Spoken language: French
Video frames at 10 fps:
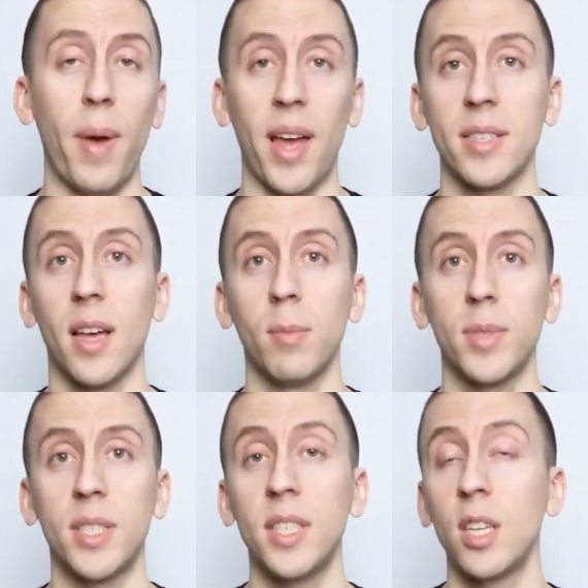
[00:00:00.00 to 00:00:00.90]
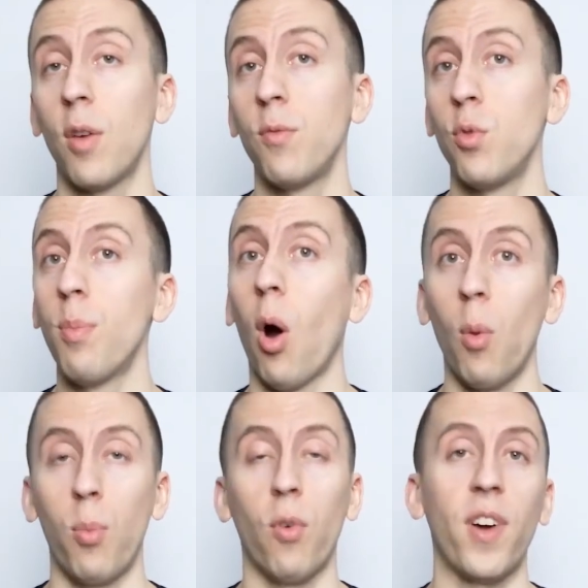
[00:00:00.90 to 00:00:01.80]
Par exemple, si tu es devenu
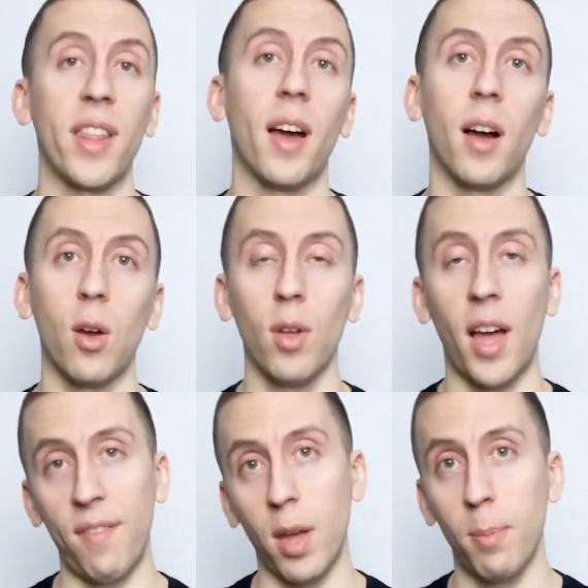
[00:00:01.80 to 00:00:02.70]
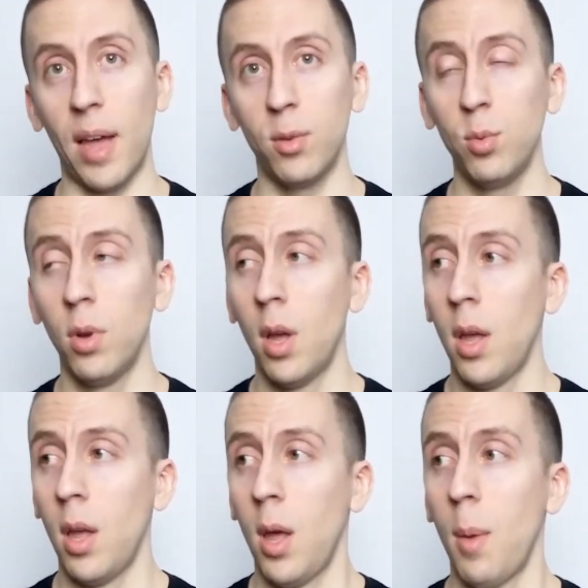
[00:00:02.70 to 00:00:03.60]
bon pour faire des rencontres avec Badou,
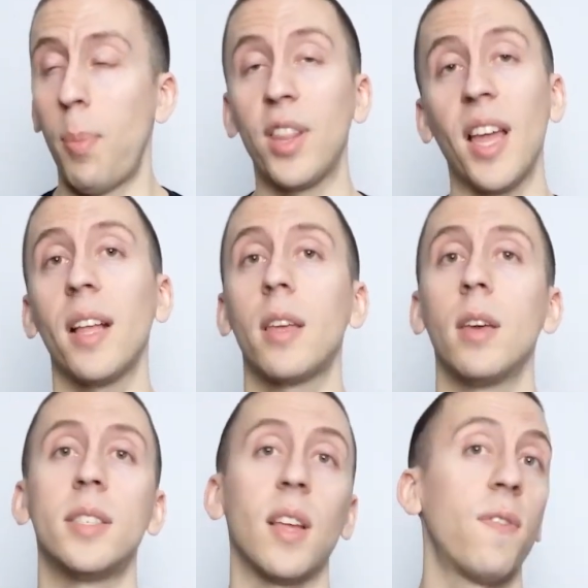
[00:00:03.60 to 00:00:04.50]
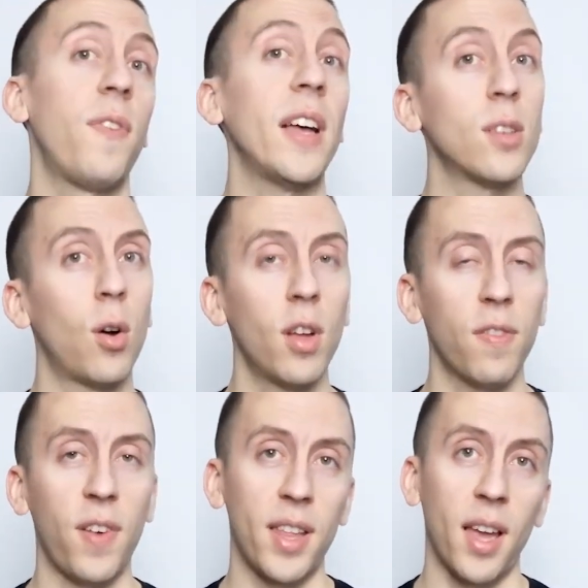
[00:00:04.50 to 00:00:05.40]
peut-être que cette façon-là
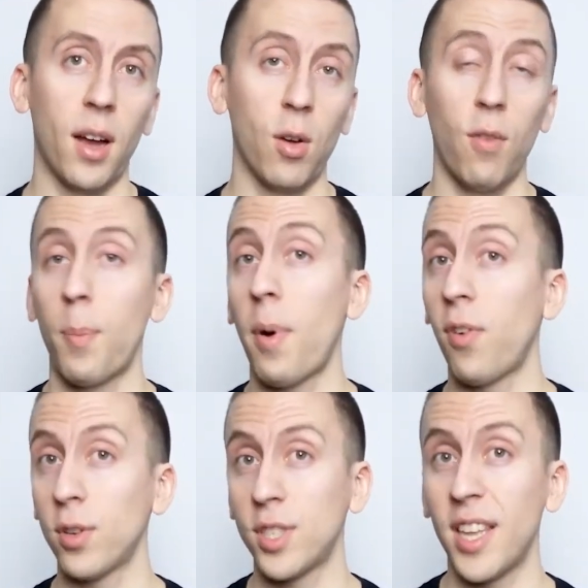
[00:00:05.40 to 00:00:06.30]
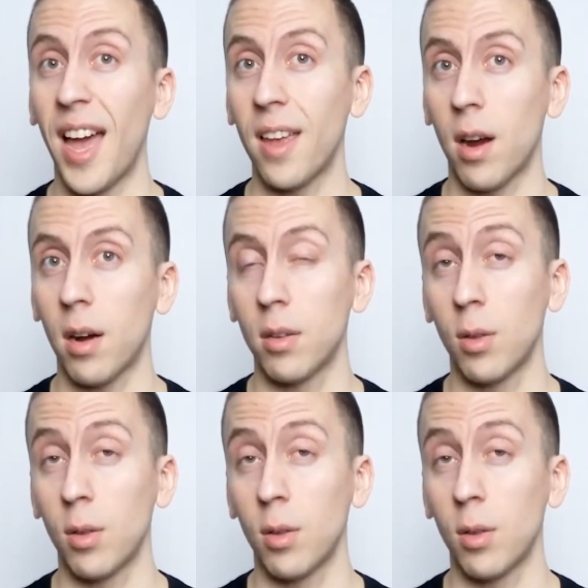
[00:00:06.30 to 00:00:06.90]
de faire des rencontres ne va pas fonctionner ailleurs.